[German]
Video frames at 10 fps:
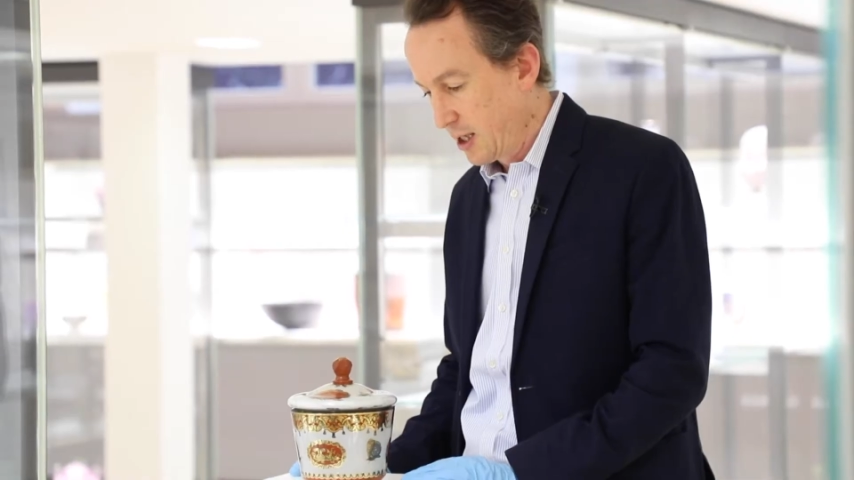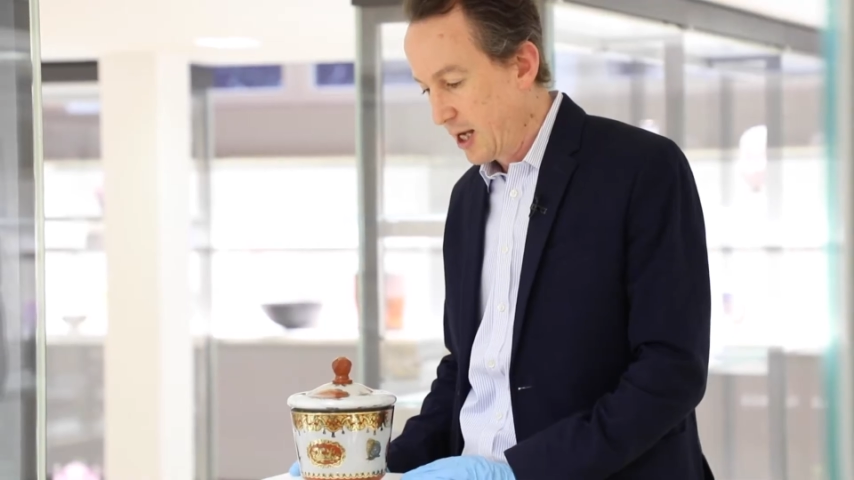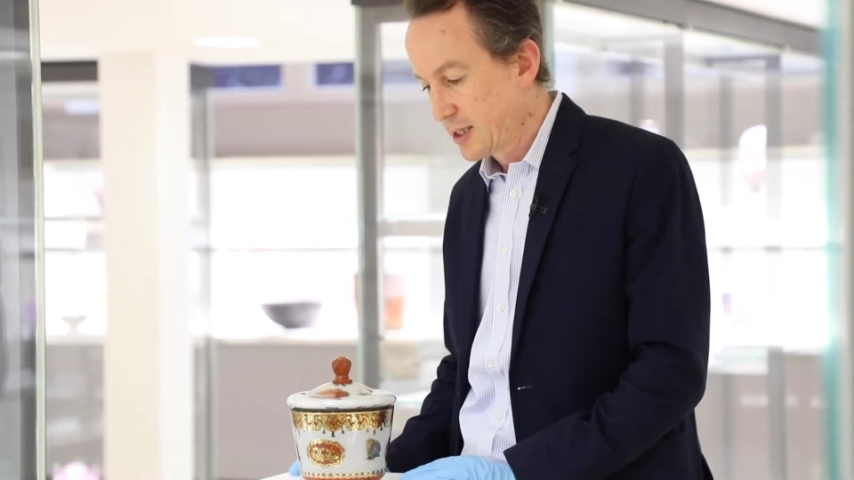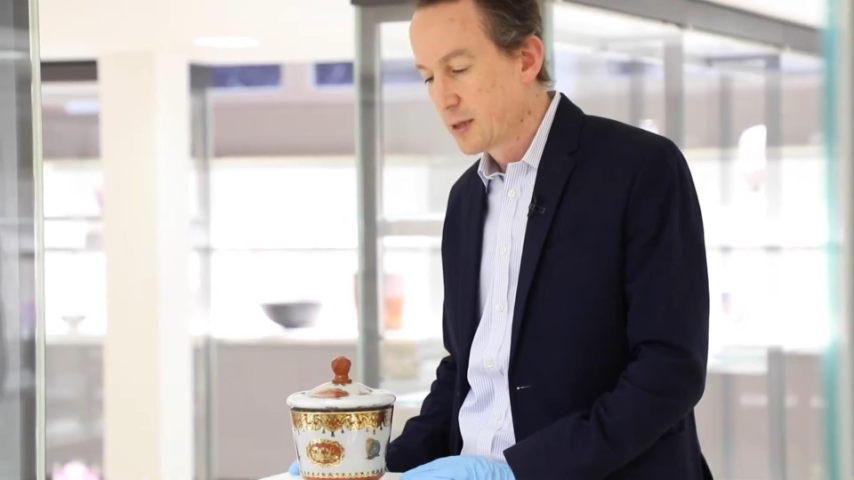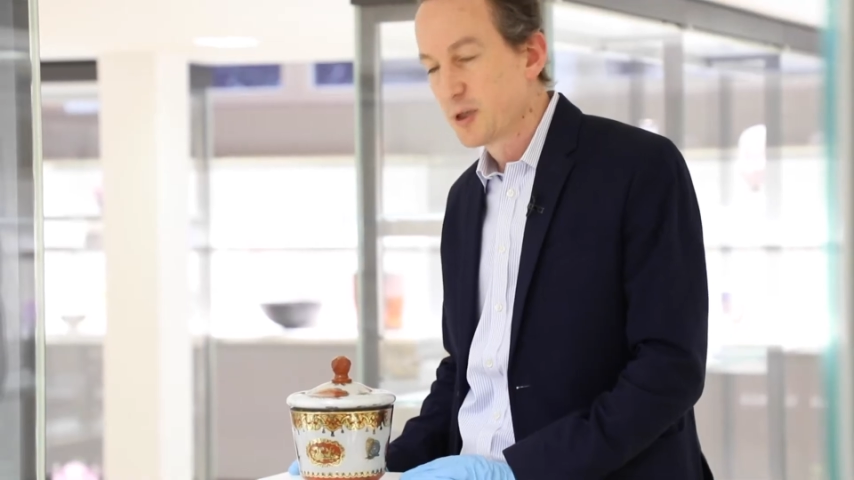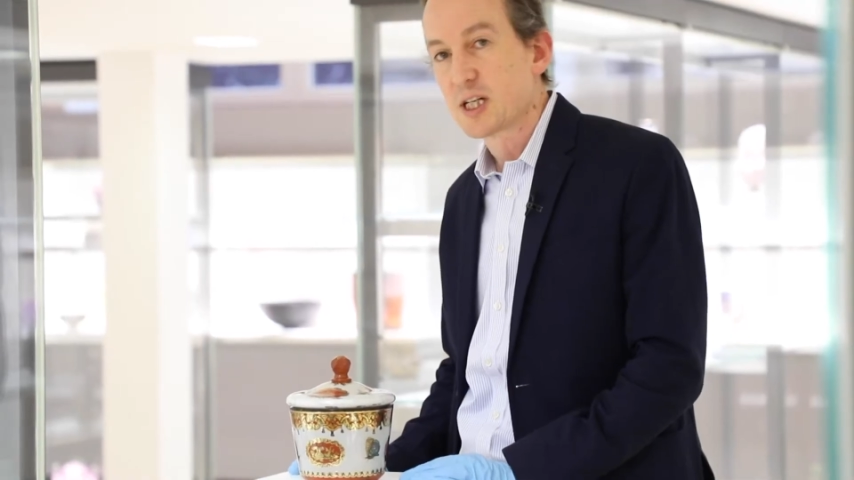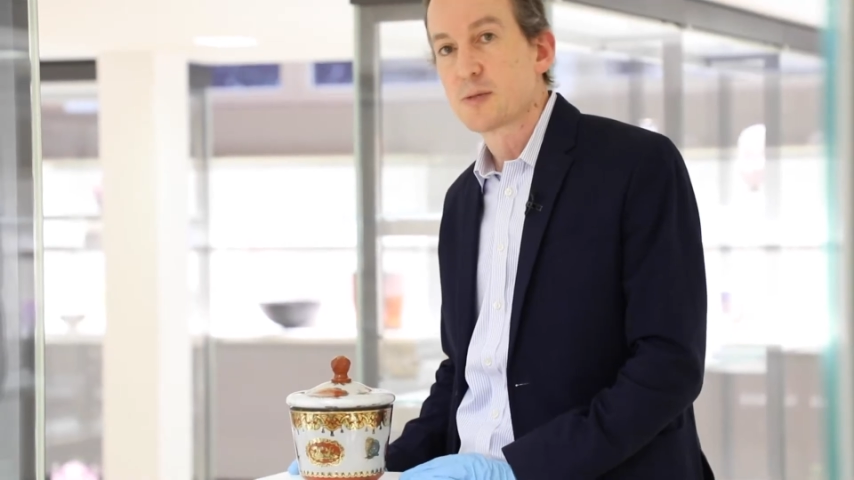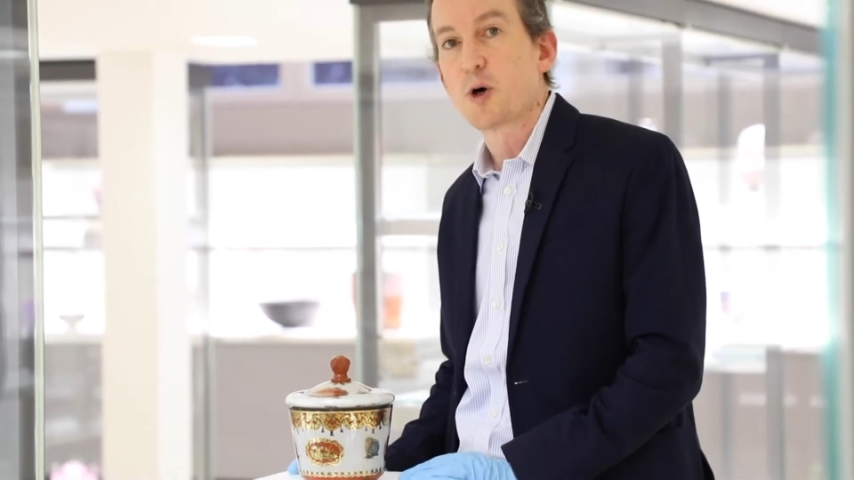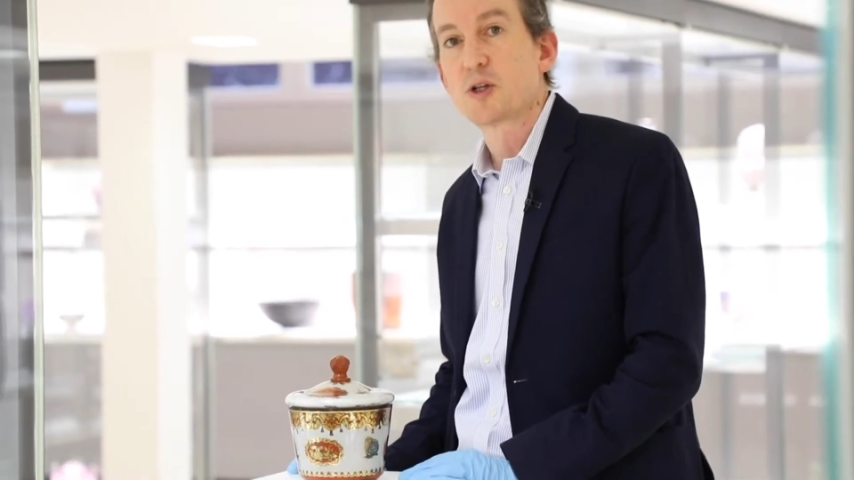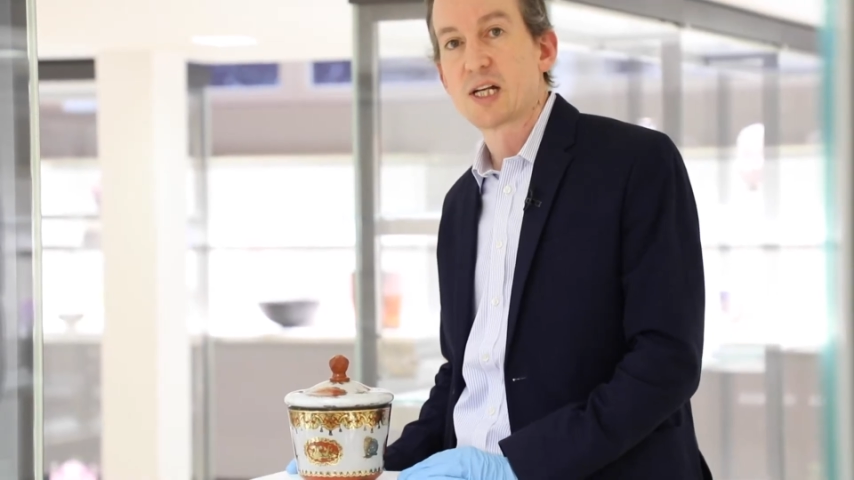als nämlich das
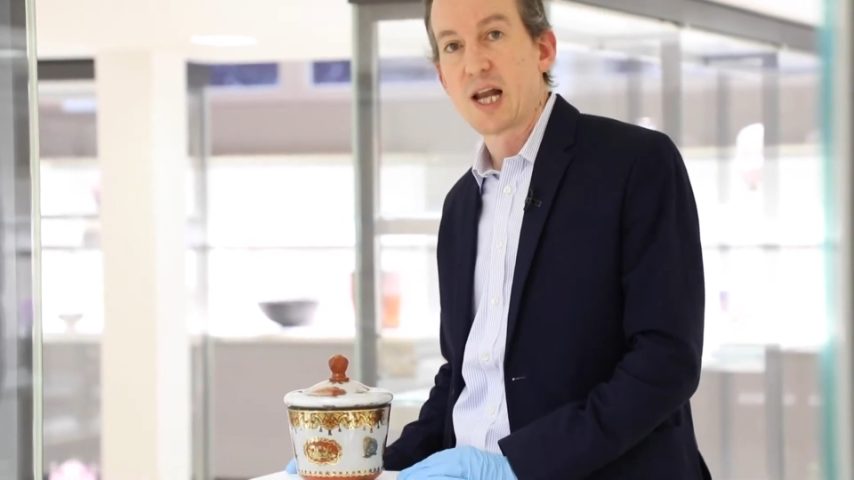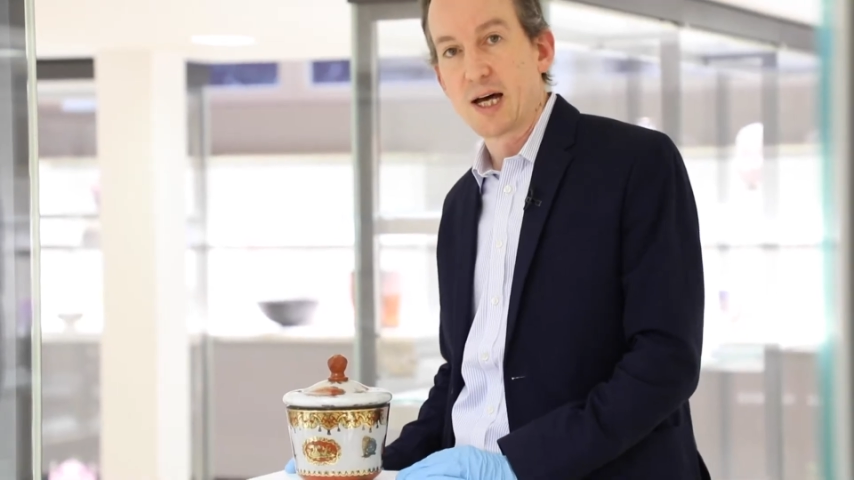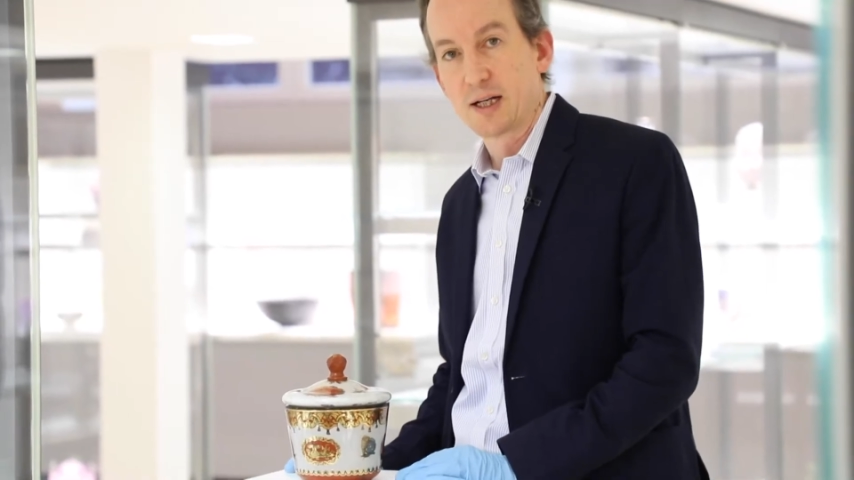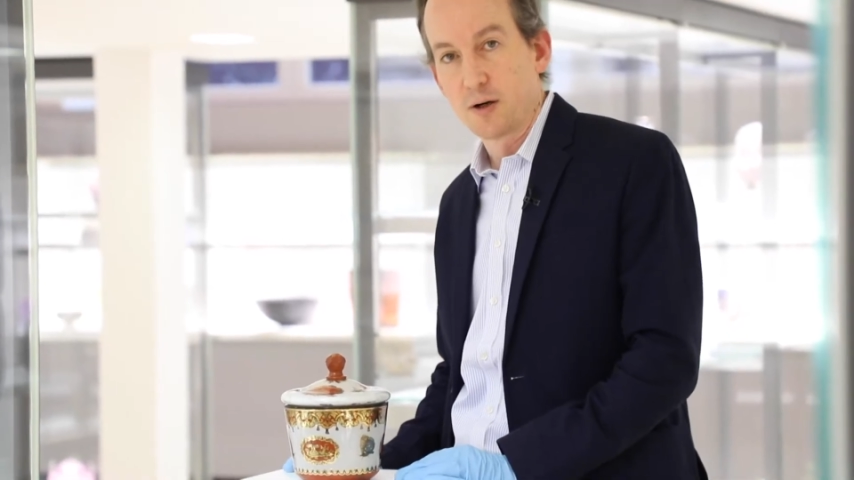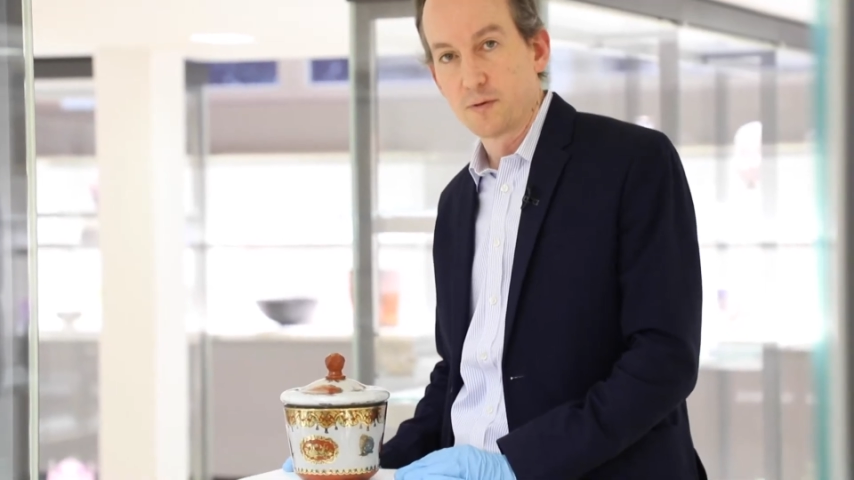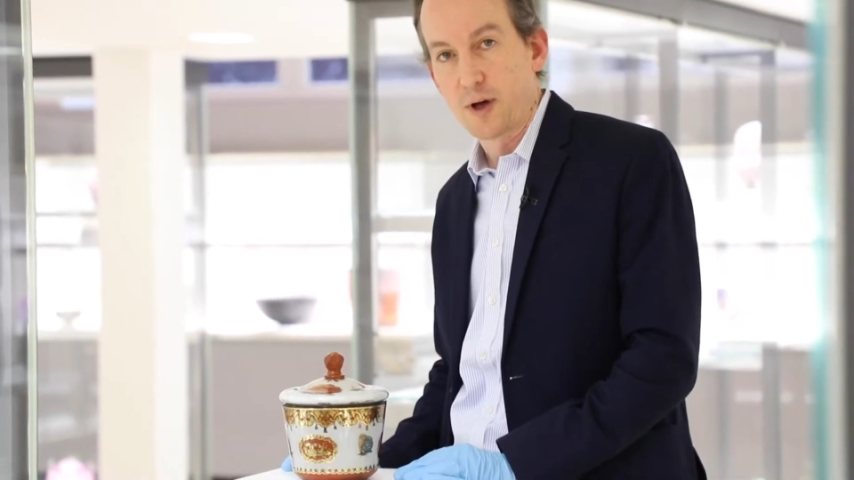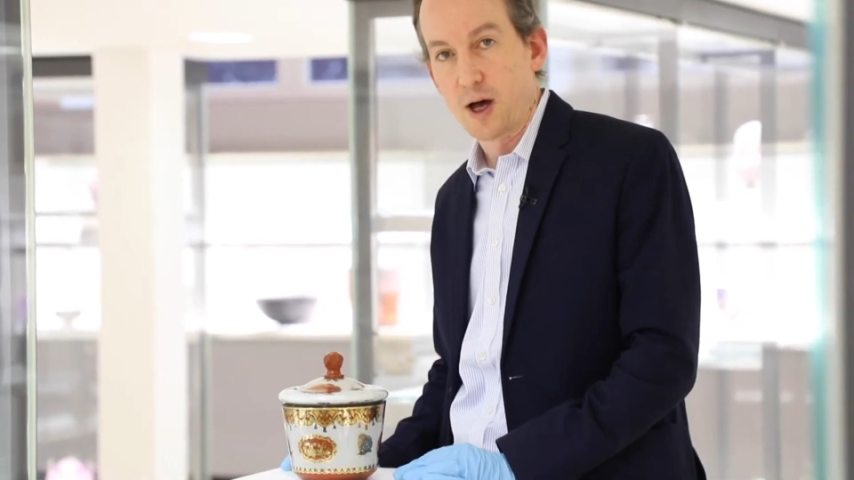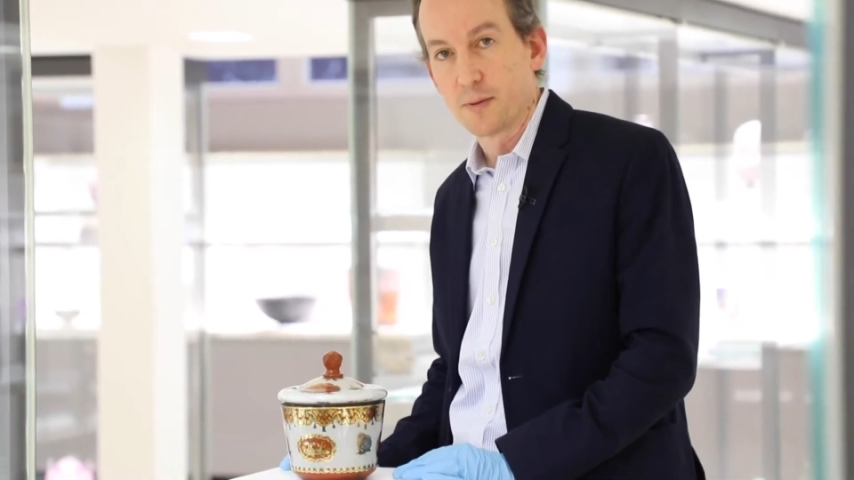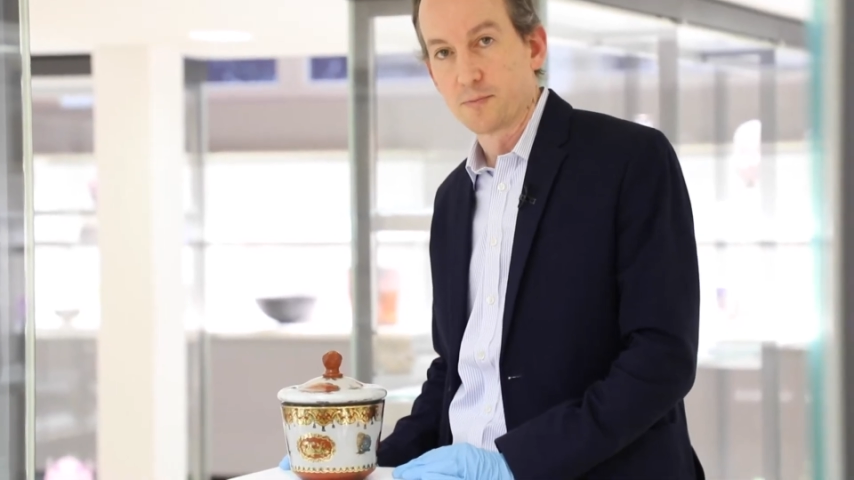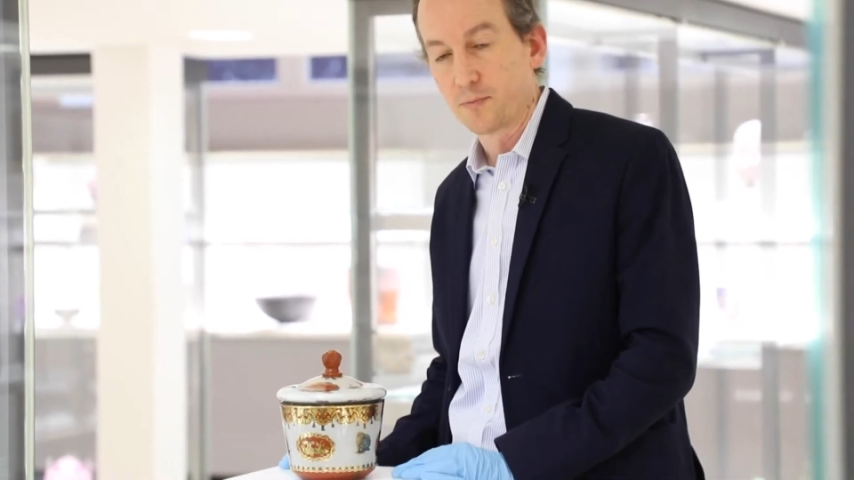Porzellan
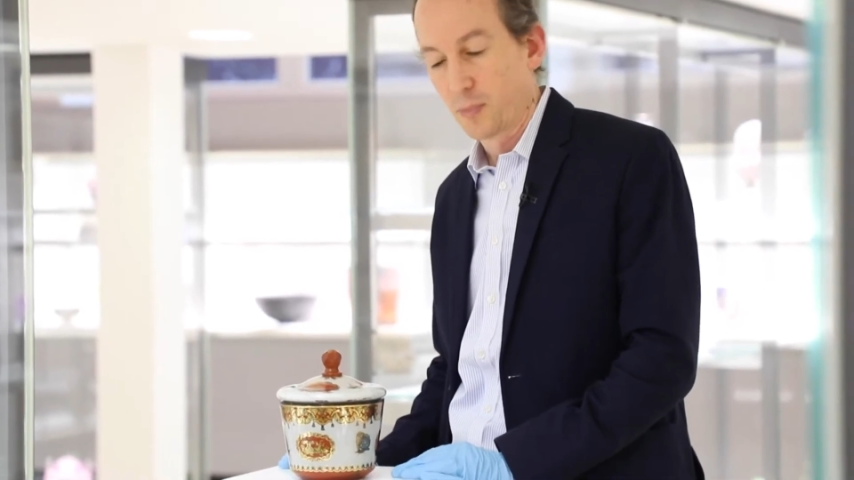aufkam.